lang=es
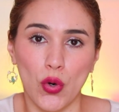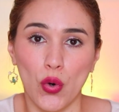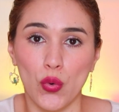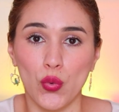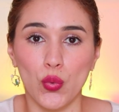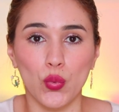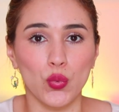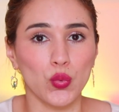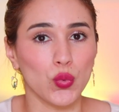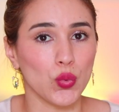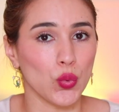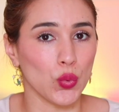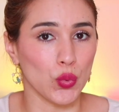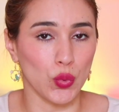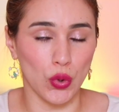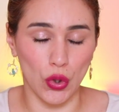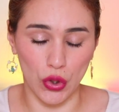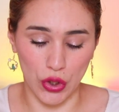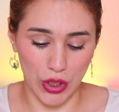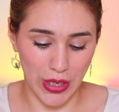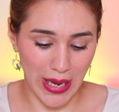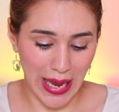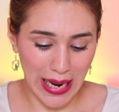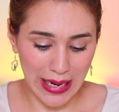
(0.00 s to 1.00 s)
con un
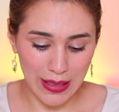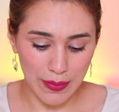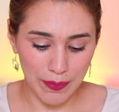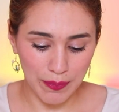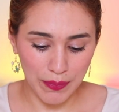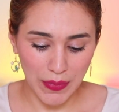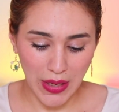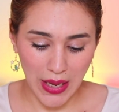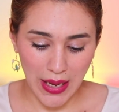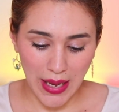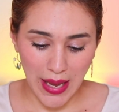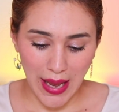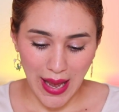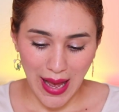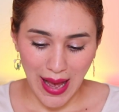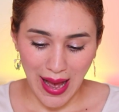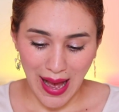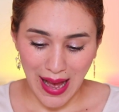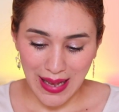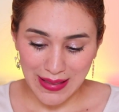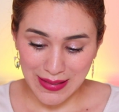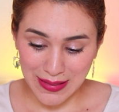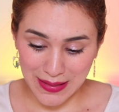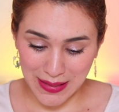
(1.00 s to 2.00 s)
tutorial.
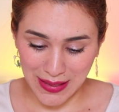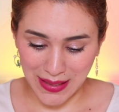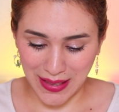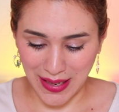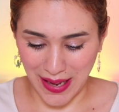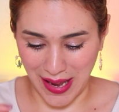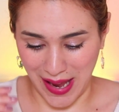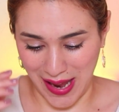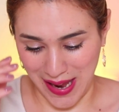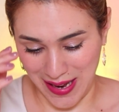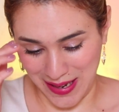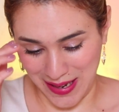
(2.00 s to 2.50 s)
Así que,